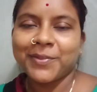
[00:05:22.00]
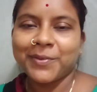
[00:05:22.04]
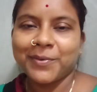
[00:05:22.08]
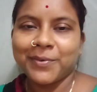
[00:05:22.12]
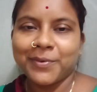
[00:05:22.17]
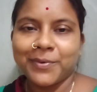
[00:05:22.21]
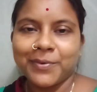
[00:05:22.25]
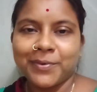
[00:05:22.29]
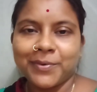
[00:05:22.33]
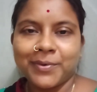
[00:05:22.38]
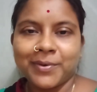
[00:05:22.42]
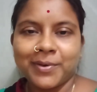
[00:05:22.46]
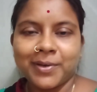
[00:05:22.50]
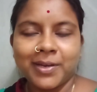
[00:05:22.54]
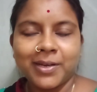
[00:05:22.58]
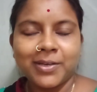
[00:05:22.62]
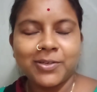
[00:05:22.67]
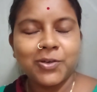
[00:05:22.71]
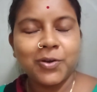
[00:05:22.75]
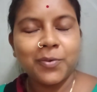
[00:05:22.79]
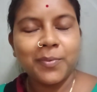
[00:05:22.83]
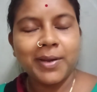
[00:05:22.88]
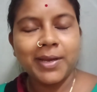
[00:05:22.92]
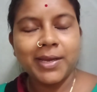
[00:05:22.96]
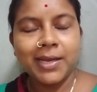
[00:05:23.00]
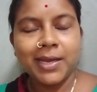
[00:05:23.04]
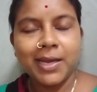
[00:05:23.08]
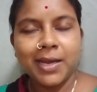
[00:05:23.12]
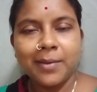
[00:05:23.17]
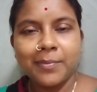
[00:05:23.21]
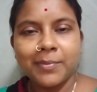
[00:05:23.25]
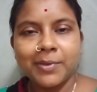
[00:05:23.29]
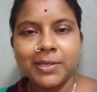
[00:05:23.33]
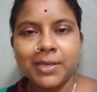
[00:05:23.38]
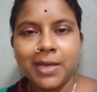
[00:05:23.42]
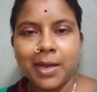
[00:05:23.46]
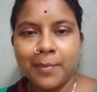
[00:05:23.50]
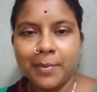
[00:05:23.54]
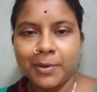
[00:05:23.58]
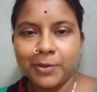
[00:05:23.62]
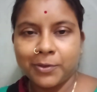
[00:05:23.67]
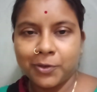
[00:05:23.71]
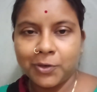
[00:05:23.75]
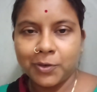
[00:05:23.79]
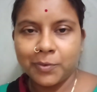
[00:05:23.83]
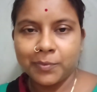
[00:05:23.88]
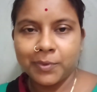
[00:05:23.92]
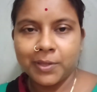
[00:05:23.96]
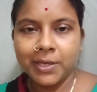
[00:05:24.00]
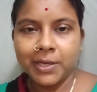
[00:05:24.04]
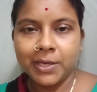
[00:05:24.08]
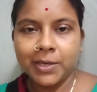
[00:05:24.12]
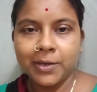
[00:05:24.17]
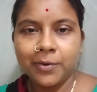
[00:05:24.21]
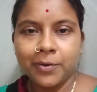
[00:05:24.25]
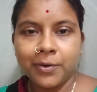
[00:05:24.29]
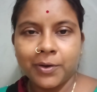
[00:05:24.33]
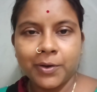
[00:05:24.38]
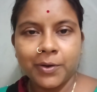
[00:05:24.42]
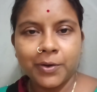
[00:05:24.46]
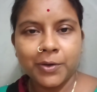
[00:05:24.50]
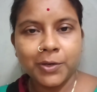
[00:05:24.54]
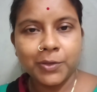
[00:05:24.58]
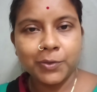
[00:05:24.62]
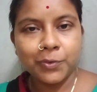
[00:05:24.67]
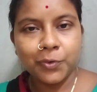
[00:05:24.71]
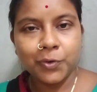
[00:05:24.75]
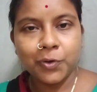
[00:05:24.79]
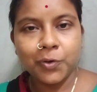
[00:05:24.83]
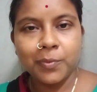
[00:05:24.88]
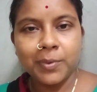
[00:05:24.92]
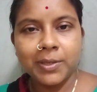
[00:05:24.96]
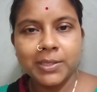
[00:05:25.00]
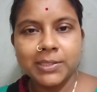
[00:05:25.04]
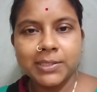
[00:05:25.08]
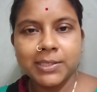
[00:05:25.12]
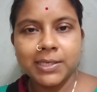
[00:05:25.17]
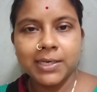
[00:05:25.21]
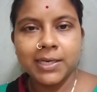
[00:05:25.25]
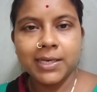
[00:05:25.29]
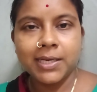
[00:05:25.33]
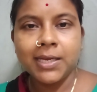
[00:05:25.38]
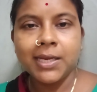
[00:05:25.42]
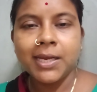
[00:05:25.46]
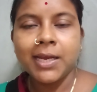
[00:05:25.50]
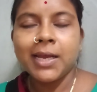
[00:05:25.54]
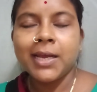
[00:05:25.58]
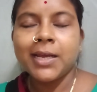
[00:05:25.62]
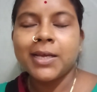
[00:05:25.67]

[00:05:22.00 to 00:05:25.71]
তো সবাইকে আমি আমার তরফ থেকে অনেক অনেক ধন্যবাদ জানাই